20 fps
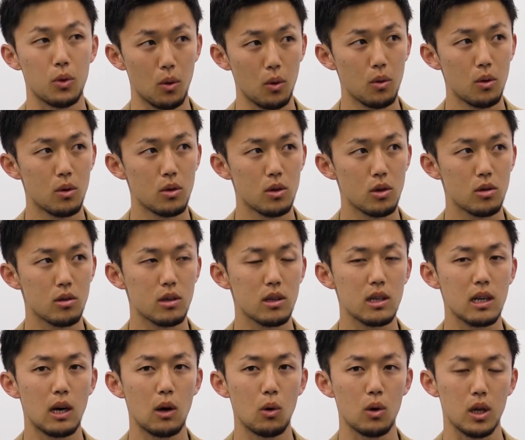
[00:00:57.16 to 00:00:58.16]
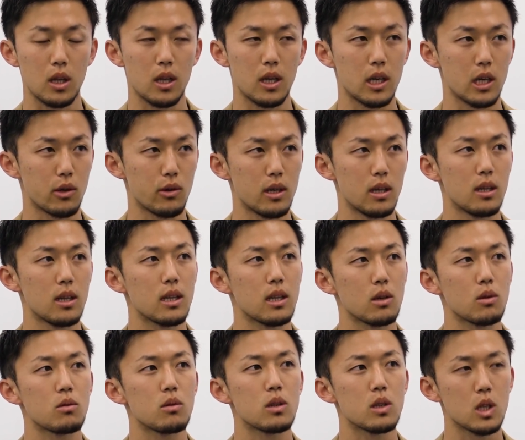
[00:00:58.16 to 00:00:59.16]
トというところが大きな役割になっ
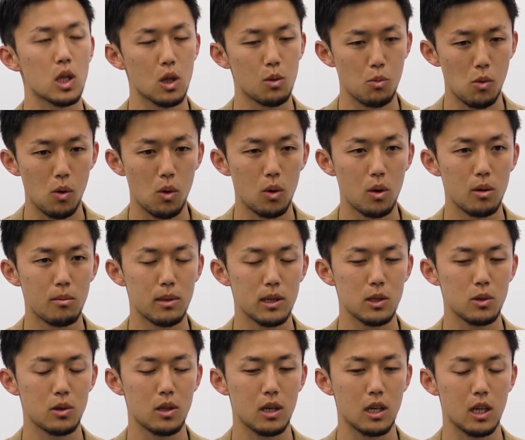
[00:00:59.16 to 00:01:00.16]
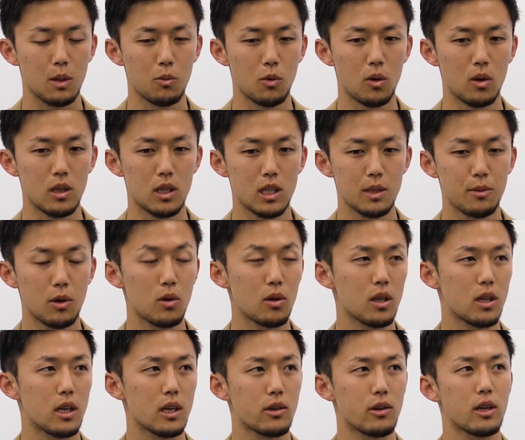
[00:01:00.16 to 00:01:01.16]
てくるんですけども、まあ、その中でも一番大
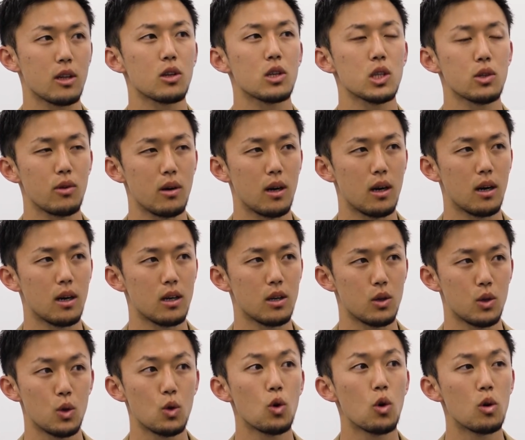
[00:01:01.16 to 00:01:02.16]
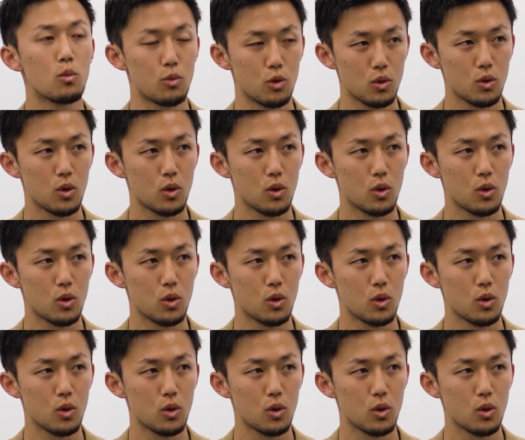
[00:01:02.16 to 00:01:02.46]
きな役割としてはユニフォーム